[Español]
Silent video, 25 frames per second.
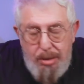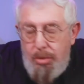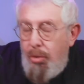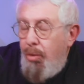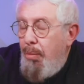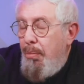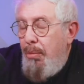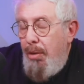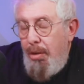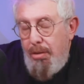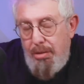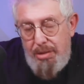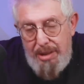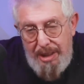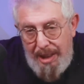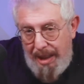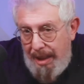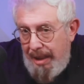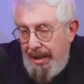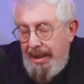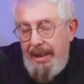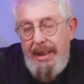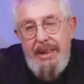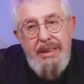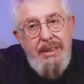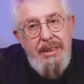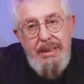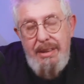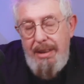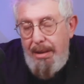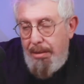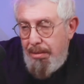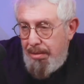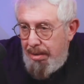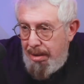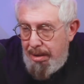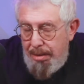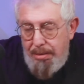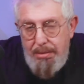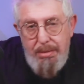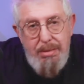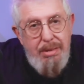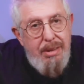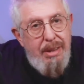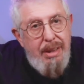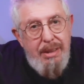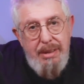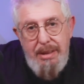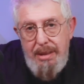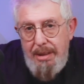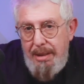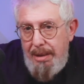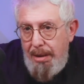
como los irlandeses y los escoceses